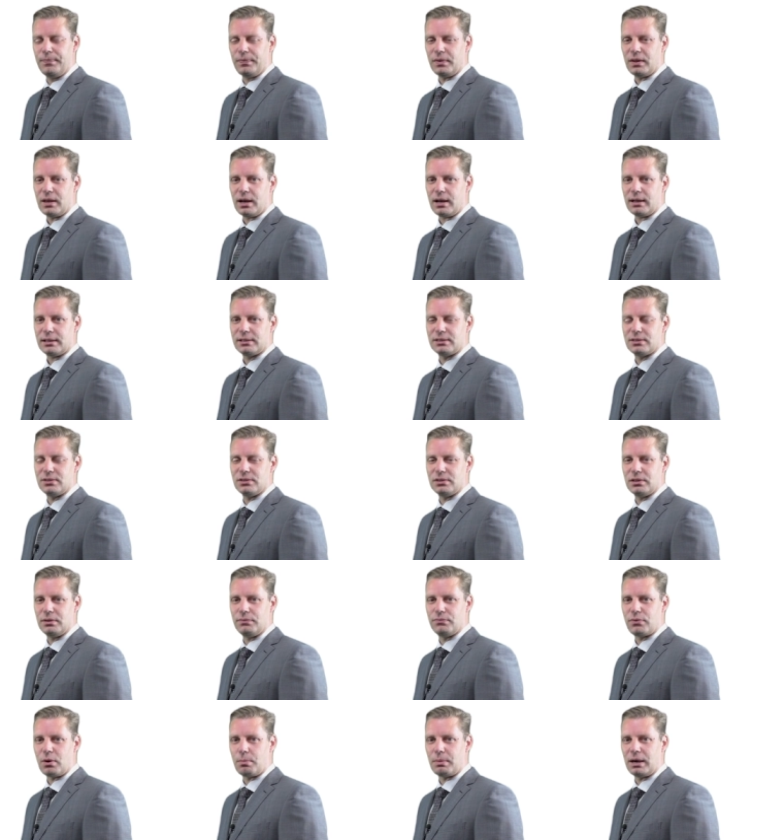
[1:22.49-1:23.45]
der Aktien
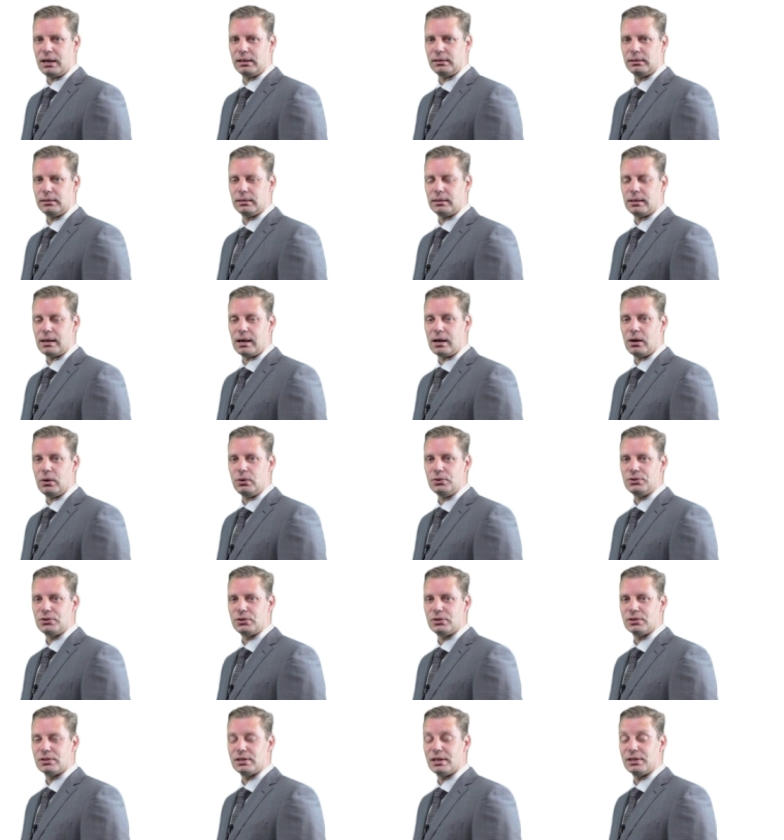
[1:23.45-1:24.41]
sind vom Handel
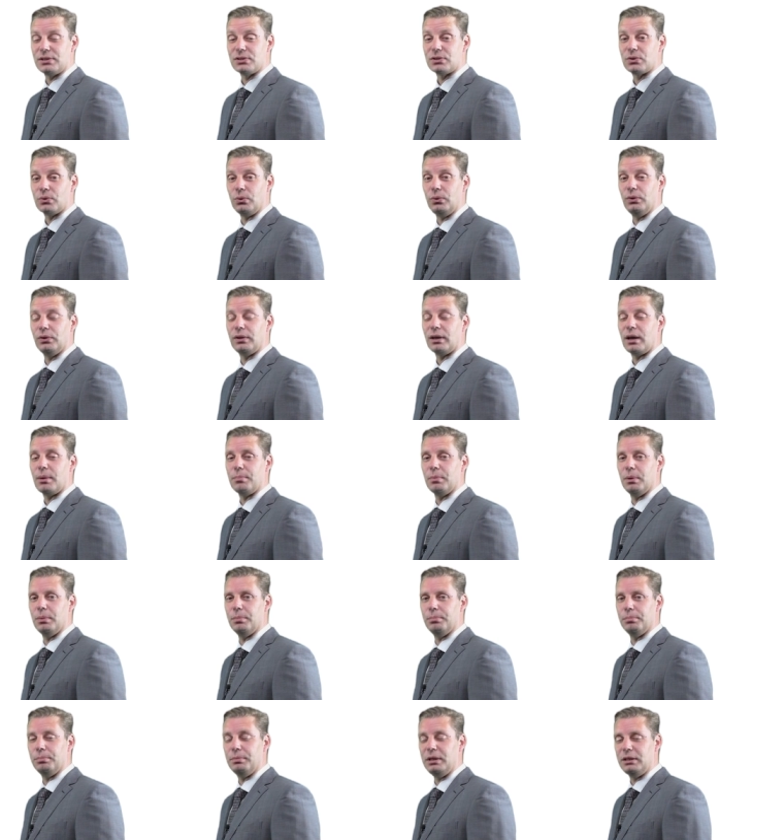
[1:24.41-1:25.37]
ausgesetzt und
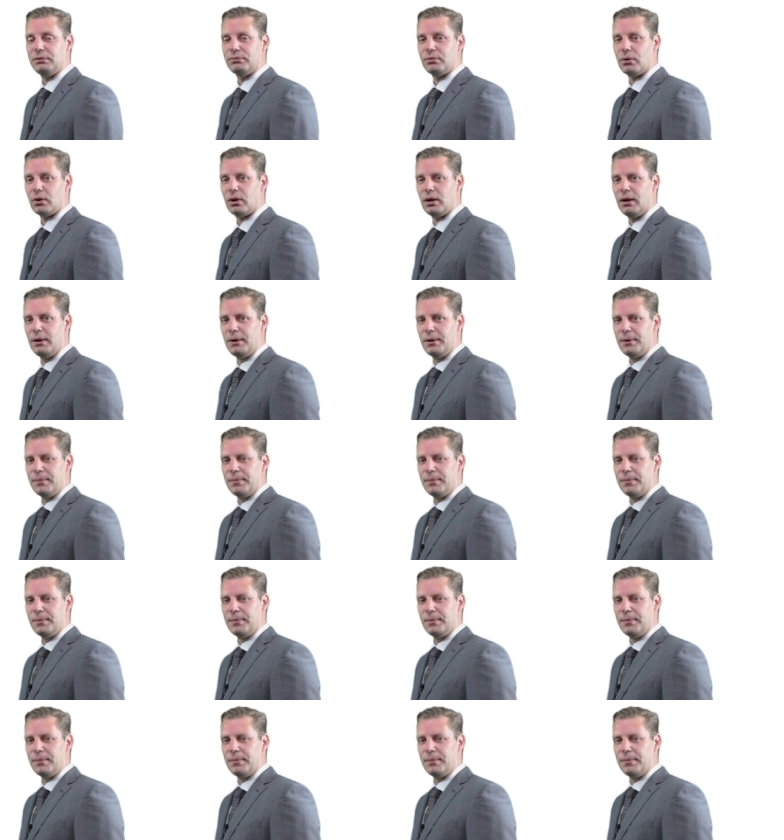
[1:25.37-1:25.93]
am Mittwoch